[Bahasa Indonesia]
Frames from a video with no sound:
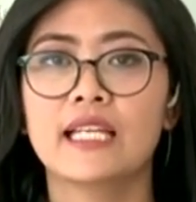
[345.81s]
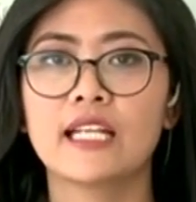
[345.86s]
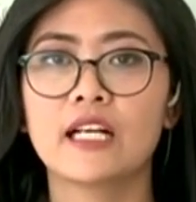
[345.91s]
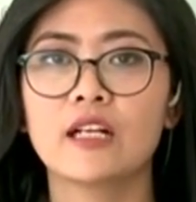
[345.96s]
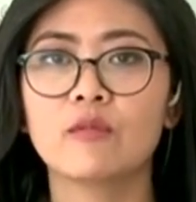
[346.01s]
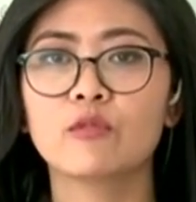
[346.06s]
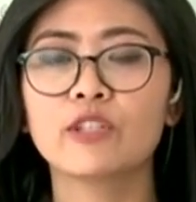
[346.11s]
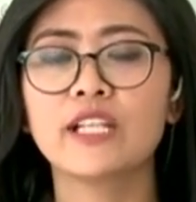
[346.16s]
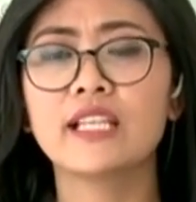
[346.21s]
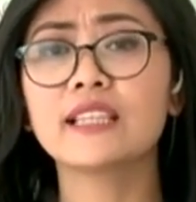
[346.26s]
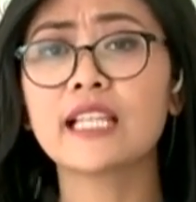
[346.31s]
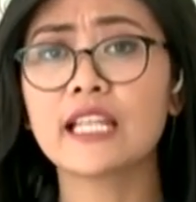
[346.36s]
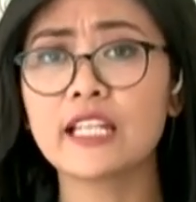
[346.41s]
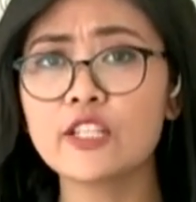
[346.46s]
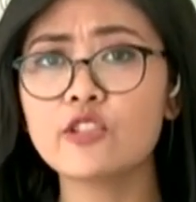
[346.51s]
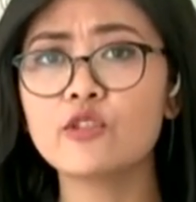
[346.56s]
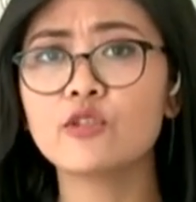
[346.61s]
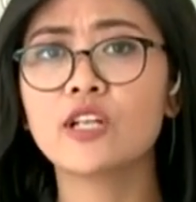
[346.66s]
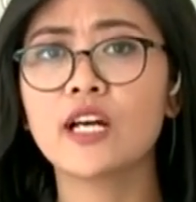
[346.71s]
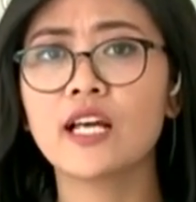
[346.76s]
Nah kemudian
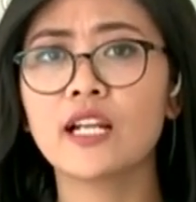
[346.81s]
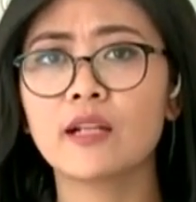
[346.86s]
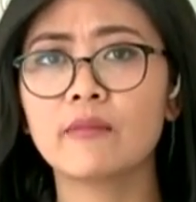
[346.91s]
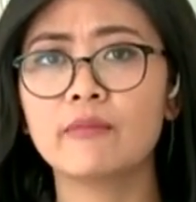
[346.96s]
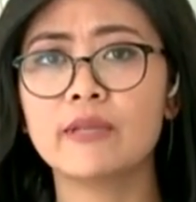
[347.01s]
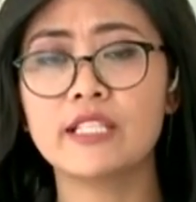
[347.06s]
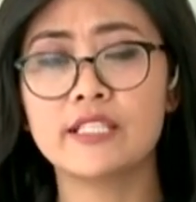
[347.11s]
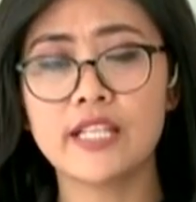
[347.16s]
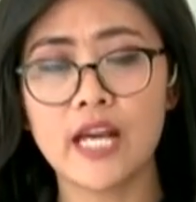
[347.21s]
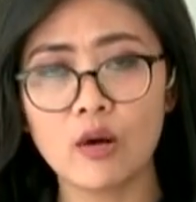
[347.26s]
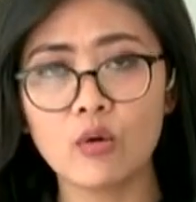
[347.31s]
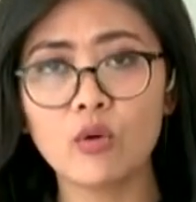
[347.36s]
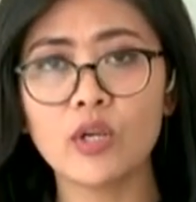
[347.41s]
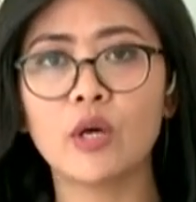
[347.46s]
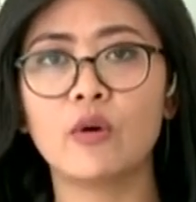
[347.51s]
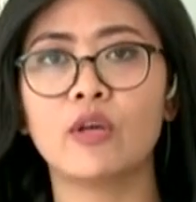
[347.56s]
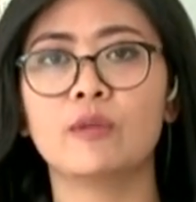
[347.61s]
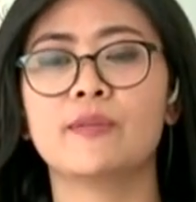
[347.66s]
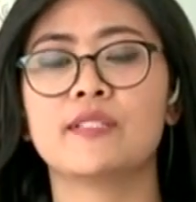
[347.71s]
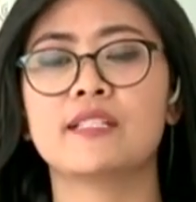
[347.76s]
tadi juga lebih jauh
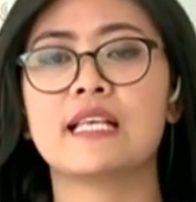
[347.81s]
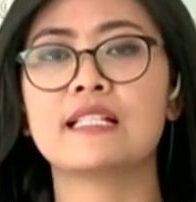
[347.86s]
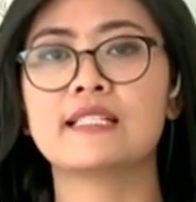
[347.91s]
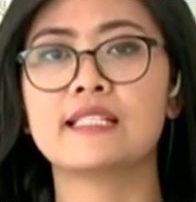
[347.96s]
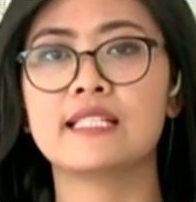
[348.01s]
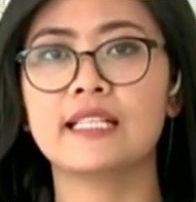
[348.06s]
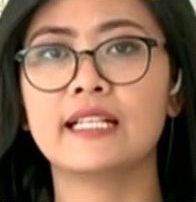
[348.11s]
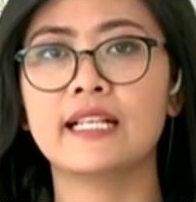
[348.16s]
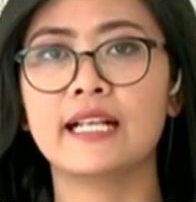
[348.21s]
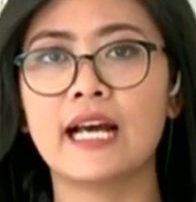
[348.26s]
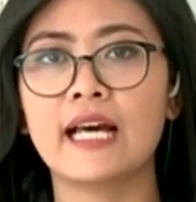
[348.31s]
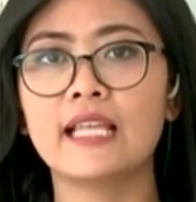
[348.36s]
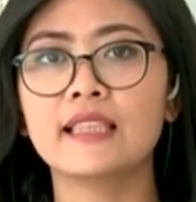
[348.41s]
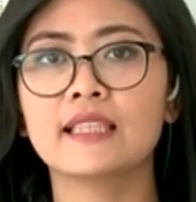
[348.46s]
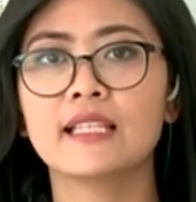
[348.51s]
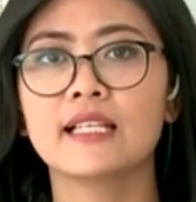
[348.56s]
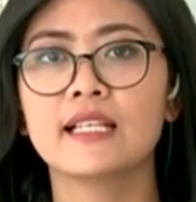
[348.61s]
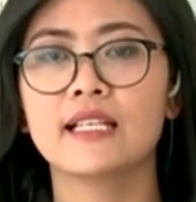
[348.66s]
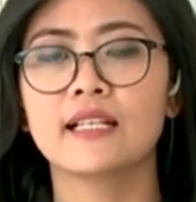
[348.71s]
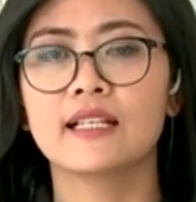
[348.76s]
lewat pesan singkat,
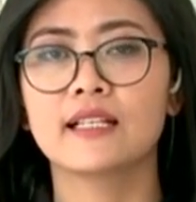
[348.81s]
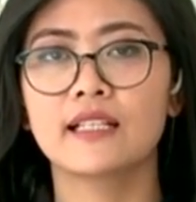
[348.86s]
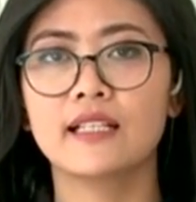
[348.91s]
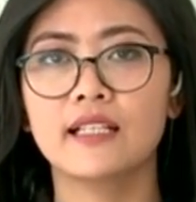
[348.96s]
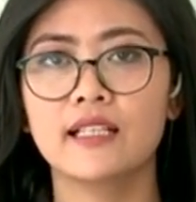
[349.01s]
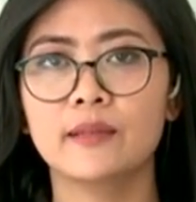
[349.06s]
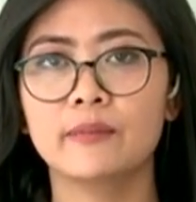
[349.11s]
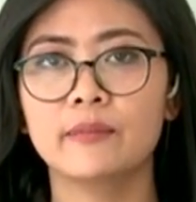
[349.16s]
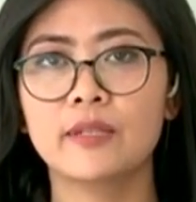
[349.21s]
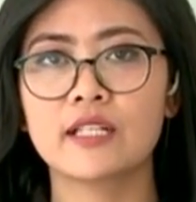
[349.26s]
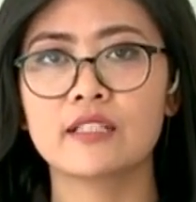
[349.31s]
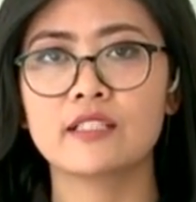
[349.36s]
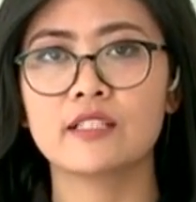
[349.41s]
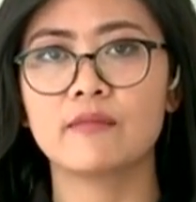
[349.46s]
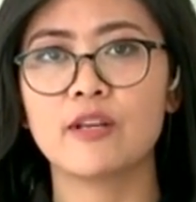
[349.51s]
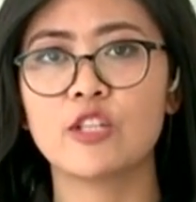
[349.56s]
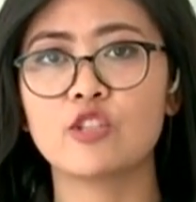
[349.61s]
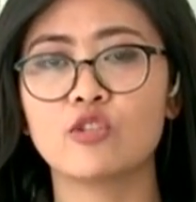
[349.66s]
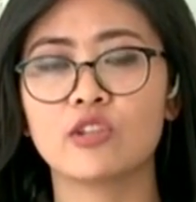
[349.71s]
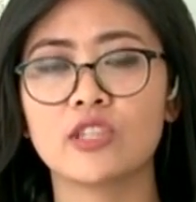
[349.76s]
Gilbert
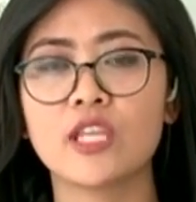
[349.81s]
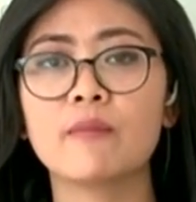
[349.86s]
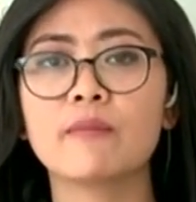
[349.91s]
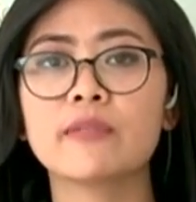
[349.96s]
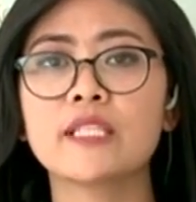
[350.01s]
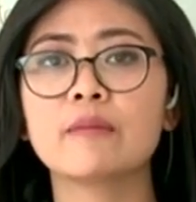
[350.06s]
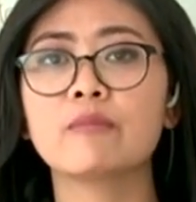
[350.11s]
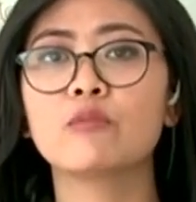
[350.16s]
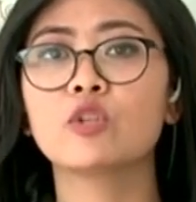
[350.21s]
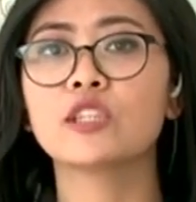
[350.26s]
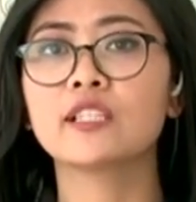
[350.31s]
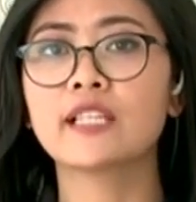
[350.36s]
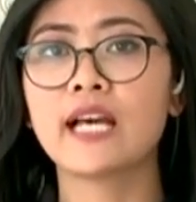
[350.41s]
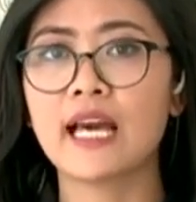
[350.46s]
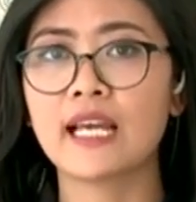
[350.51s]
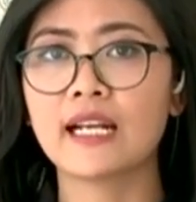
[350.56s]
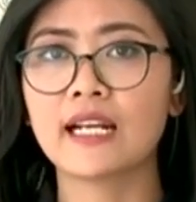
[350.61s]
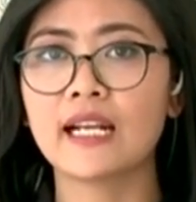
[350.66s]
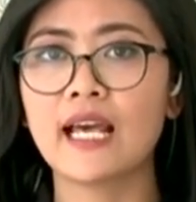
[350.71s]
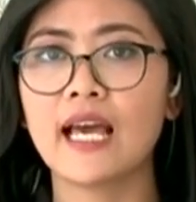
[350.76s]
Simanjuntak
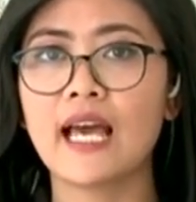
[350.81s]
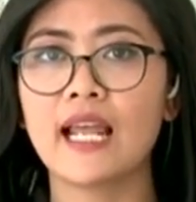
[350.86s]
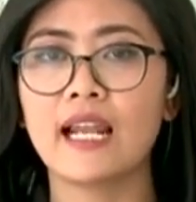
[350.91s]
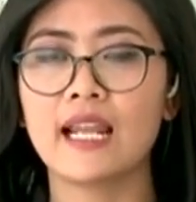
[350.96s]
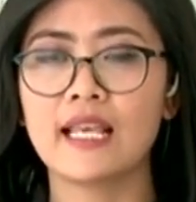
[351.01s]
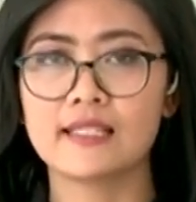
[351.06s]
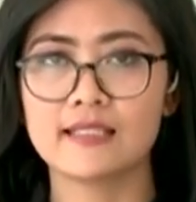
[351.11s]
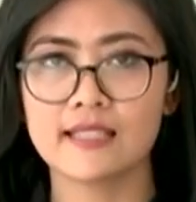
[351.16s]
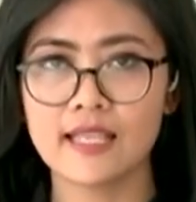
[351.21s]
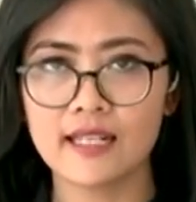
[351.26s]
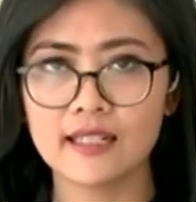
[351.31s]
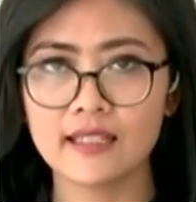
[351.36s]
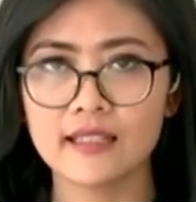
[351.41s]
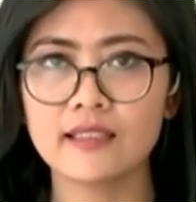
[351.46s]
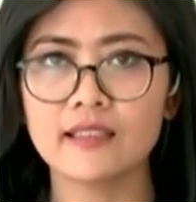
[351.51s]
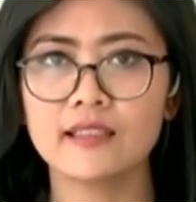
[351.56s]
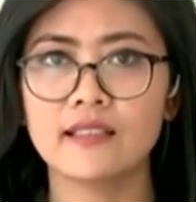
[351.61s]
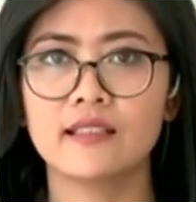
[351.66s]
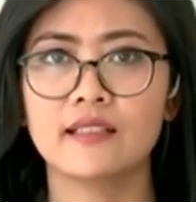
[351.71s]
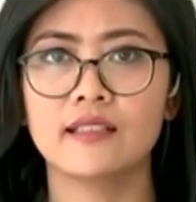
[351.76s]
menyebutkan
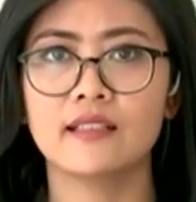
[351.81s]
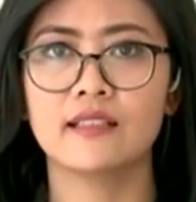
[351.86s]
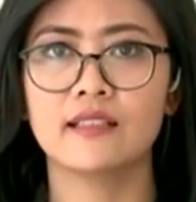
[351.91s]
alasan